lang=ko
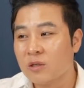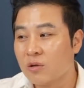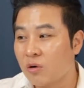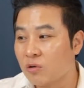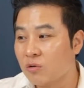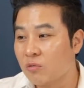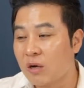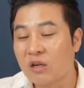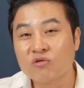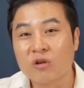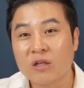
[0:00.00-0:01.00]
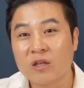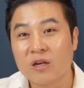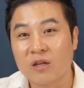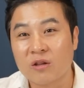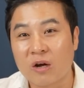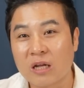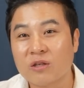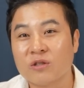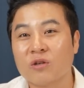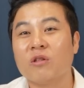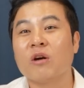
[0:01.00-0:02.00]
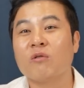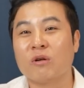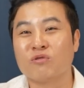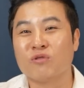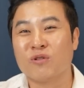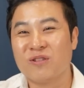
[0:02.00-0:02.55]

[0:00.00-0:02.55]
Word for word: 경기도 광주 에할 때가 있냐? 아니 전남 광주요.